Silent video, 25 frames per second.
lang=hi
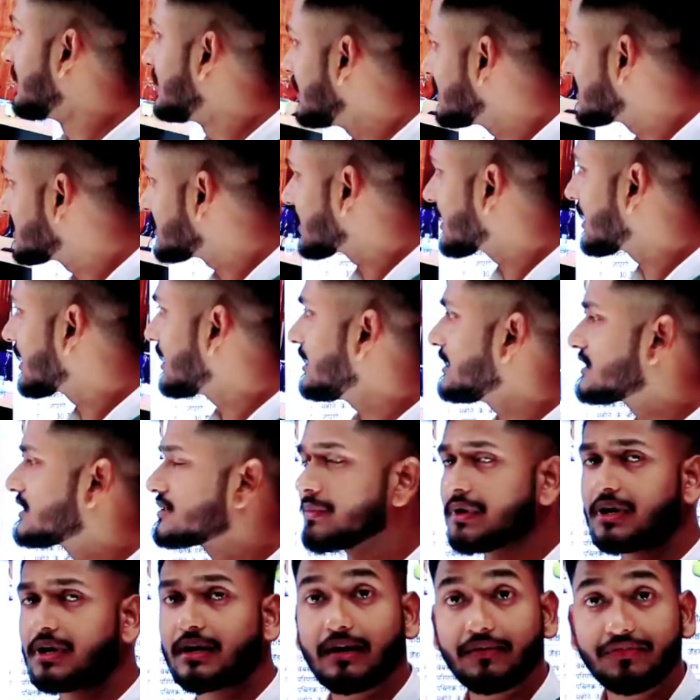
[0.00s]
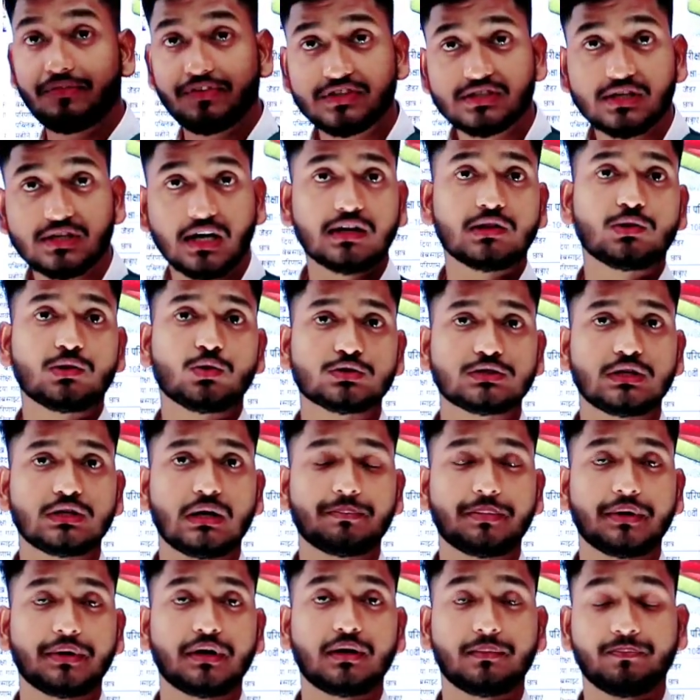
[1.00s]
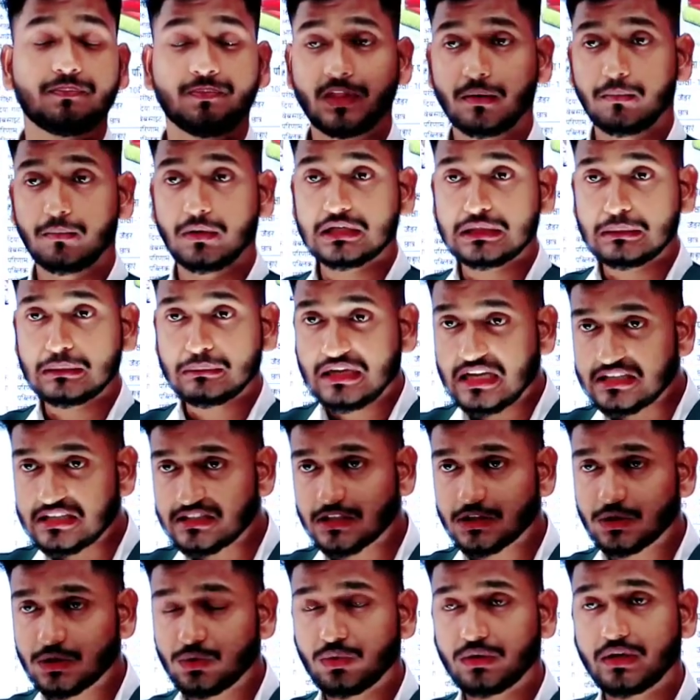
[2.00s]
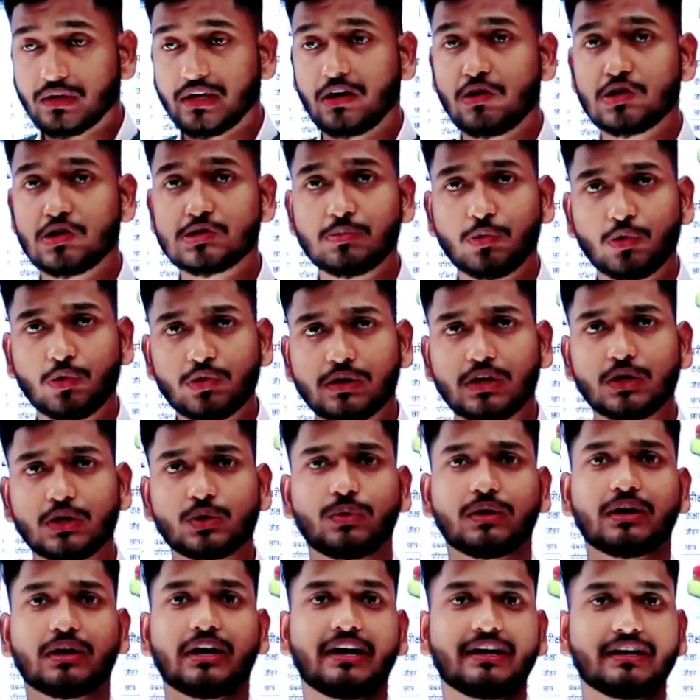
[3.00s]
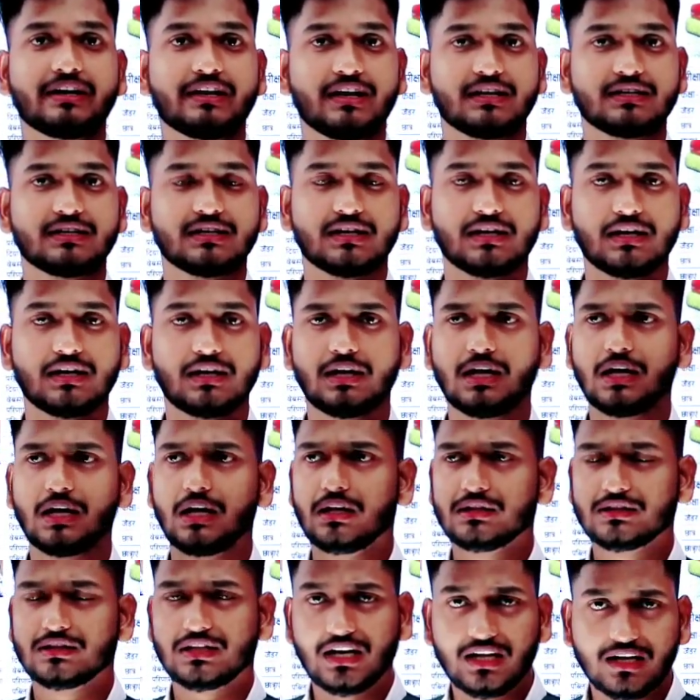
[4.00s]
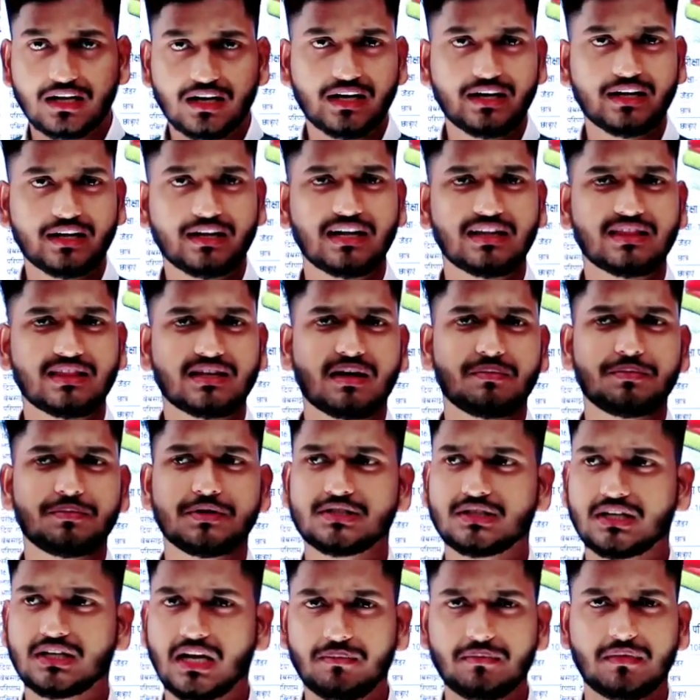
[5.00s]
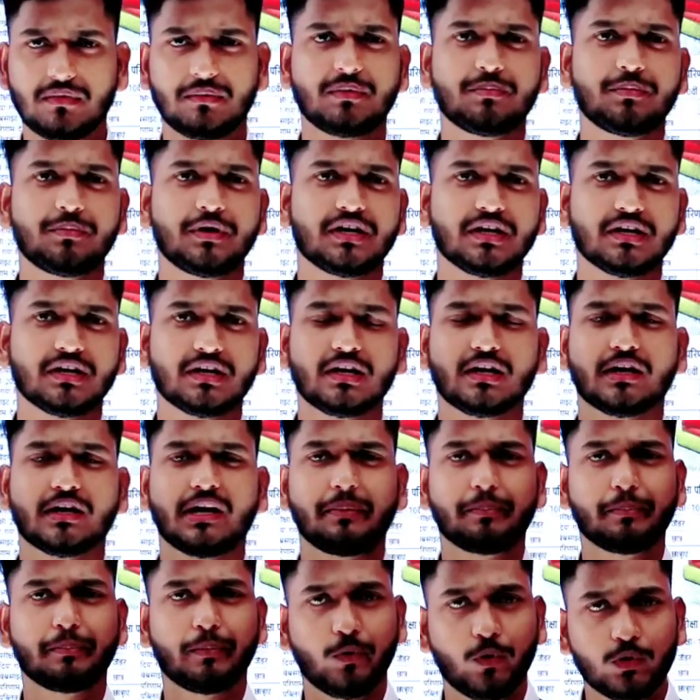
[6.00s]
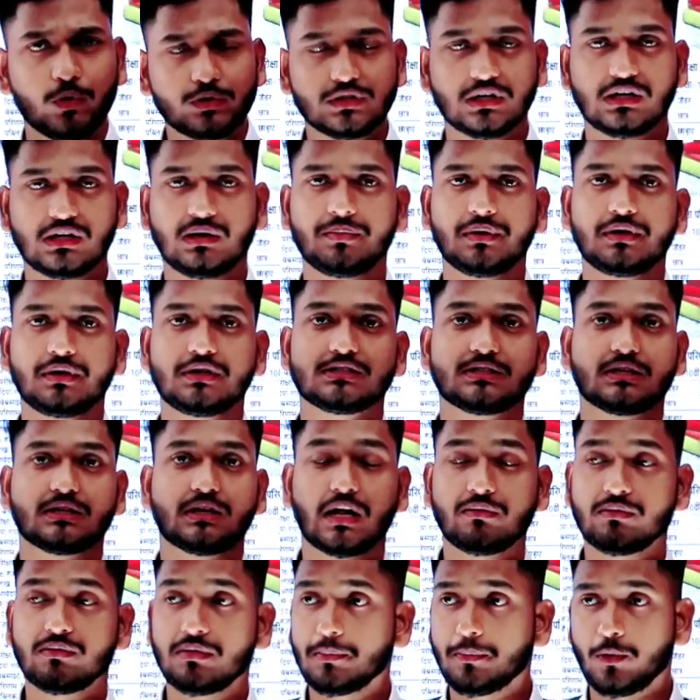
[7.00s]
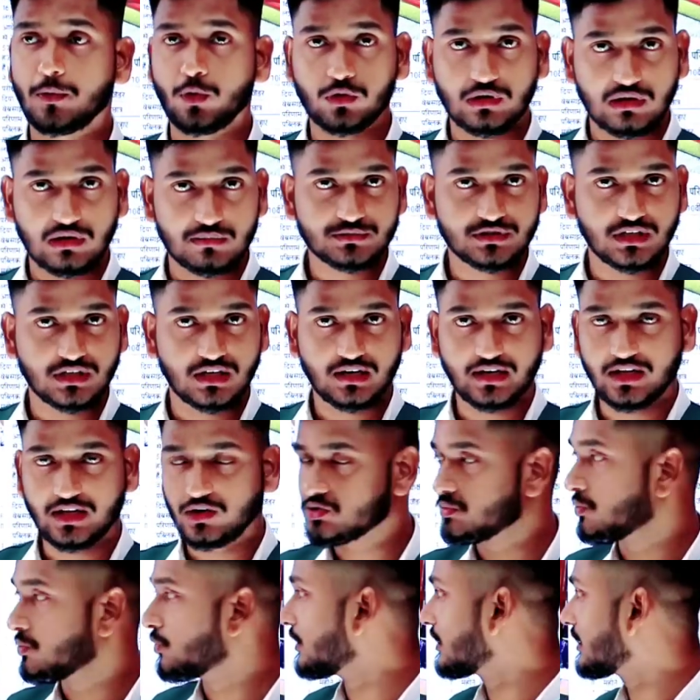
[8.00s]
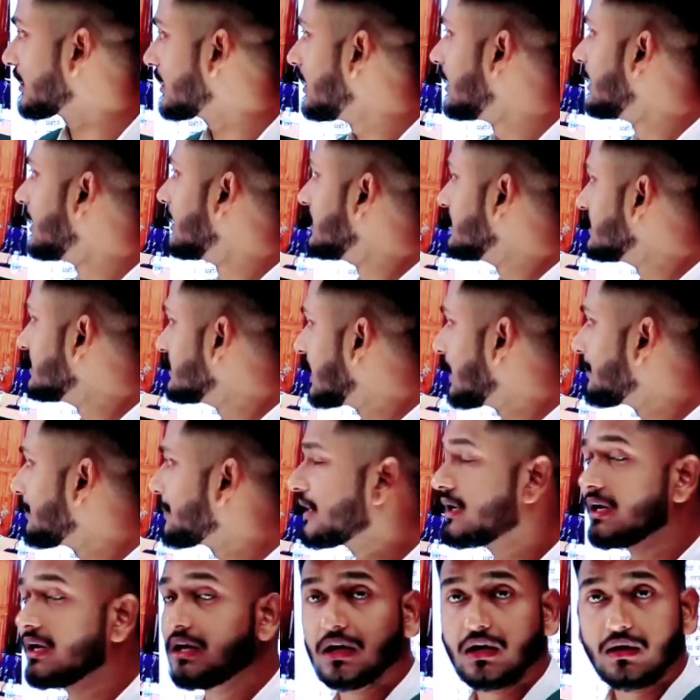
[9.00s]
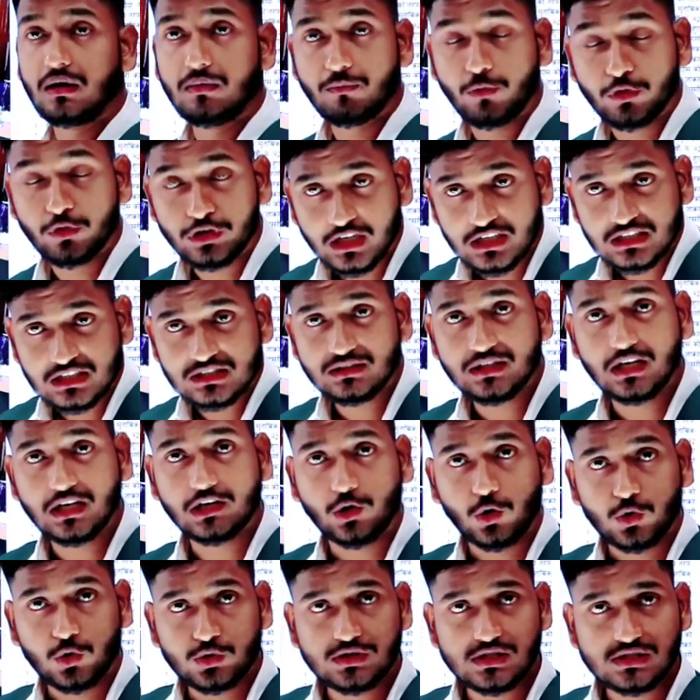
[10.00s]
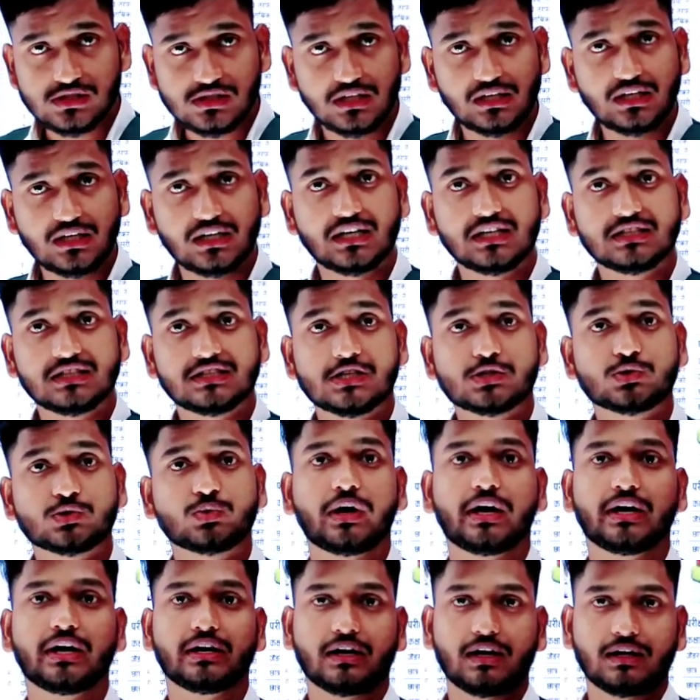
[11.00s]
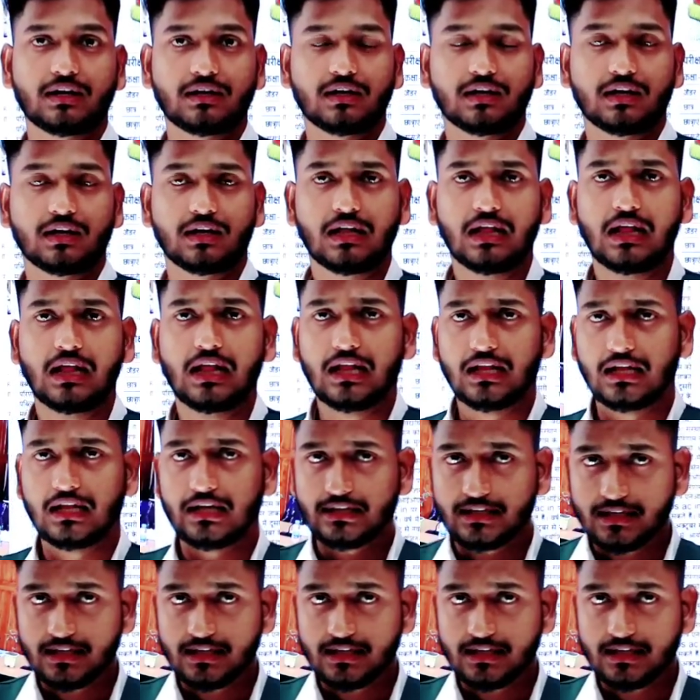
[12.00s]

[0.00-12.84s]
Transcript: टीचर के लिए इसमें काफ़ी सारे दोस्त यहाँ पे मतलब कह सकते हो कि एन बोर्ड के द्वारा हायर किया जा रहा है तेलंगाना के अंदर अभी इस टाइम में भी मीटिंग की गई बहुत जगह भी इस टाइम में भी प्रोग्राम चल रहे हैं एन बोर्ड के जहाँ पे वोकेशनल कोर्सेज के लिए टीचर्स को हायर किया जा रहा है